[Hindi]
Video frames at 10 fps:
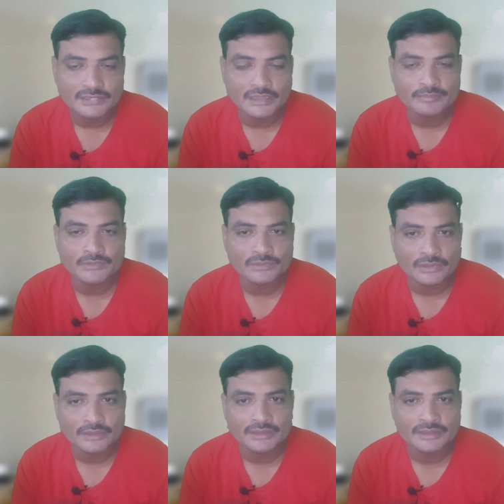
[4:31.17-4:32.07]
आपको
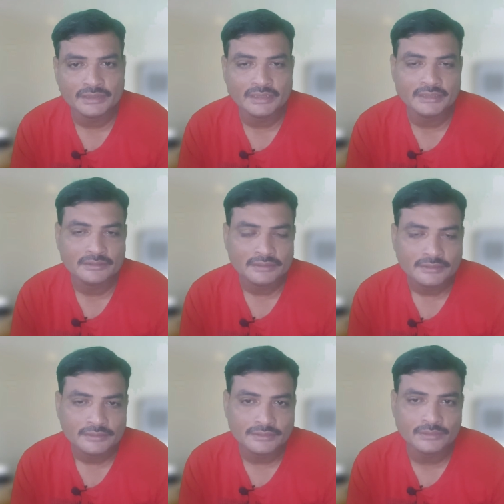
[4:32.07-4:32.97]
डॉक्टर की राय
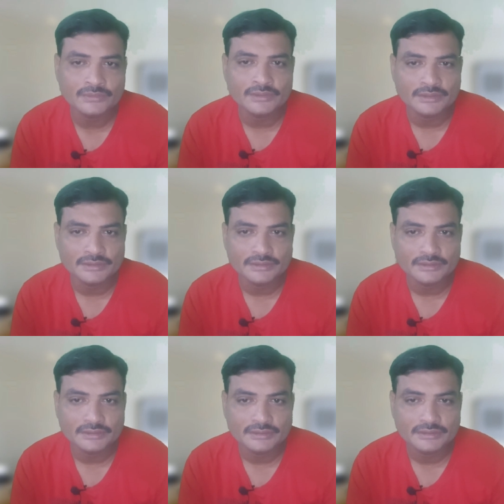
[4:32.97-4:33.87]
ज़रूर लेनी
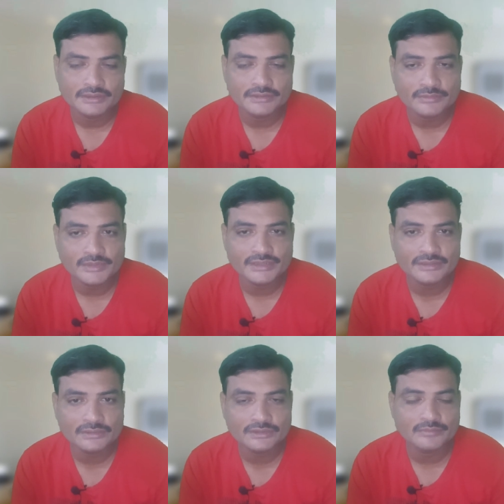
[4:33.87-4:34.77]
चाहिए किसी
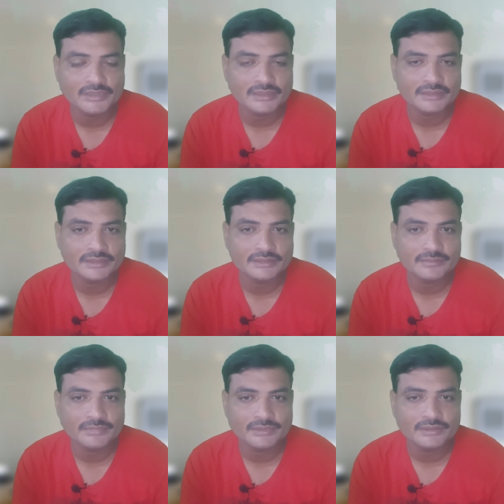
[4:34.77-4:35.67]
मेडिसिन को इस्तेमाल करने से
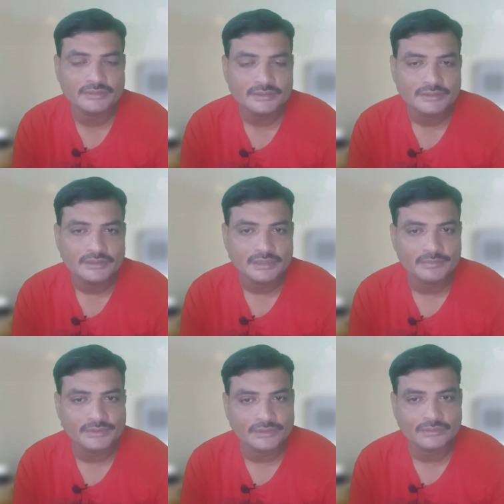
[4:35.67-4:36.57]
पहले
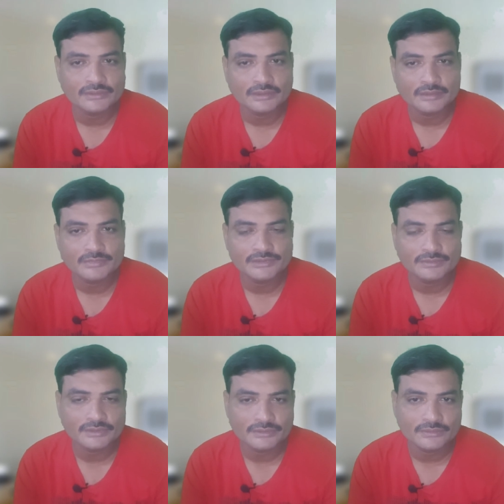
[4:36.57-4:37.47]
अपने डॉक्टर का
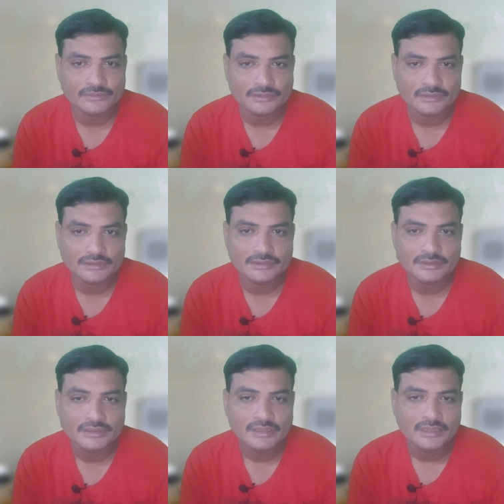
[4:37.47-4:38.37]
मशवरा ज़रूर ले लें
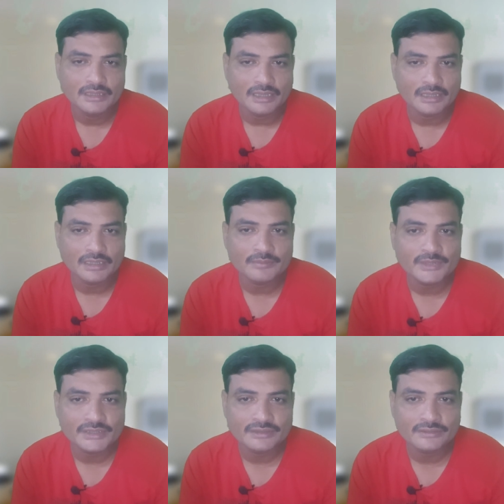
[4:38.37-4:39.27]
अगर आप
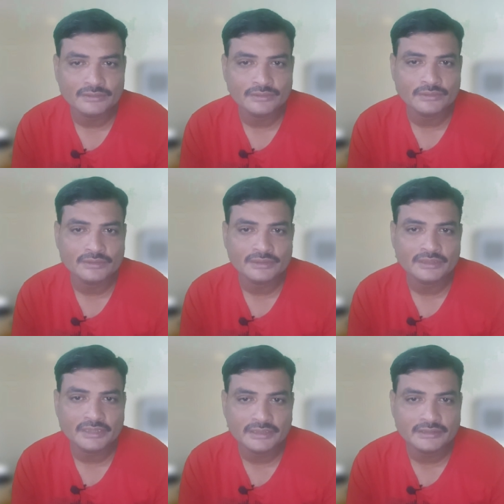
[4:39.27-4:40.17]
मेडिसिन को डॉक्टर की
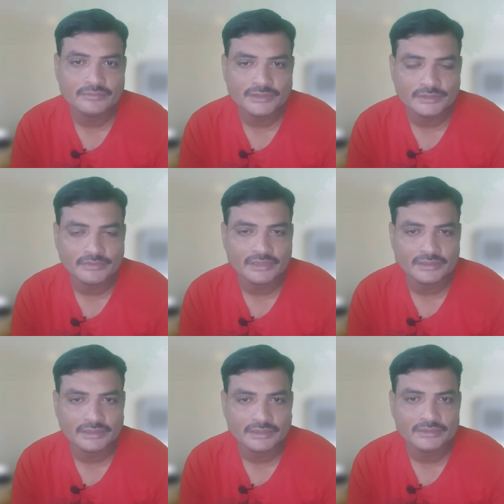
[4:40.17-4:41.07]
गाइडेंस में इस्तेमाल
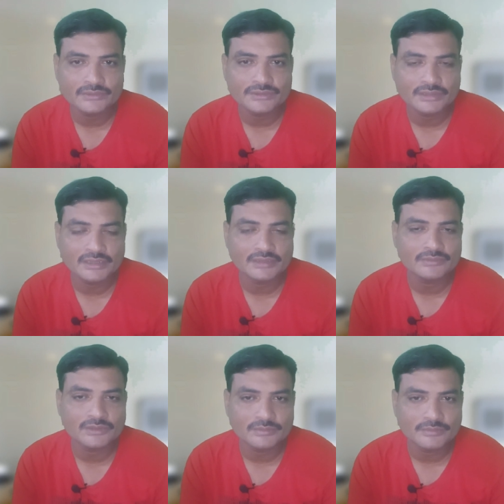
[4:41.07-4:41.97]
करेंगे तो इन
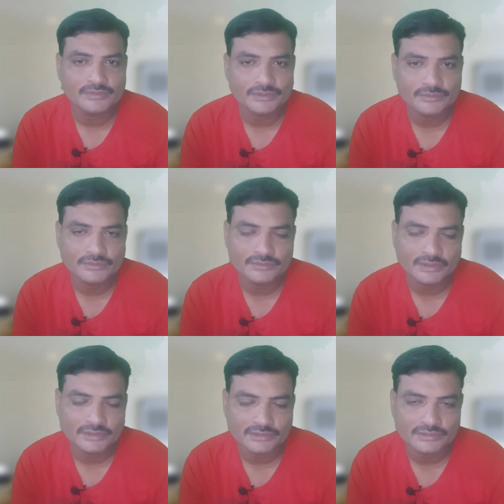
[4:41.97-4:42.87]
आपको कभी भी जो है
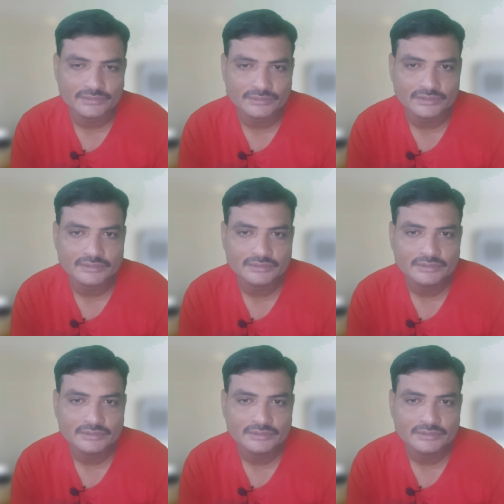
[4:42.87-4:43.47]
नुकसान नहीं होगा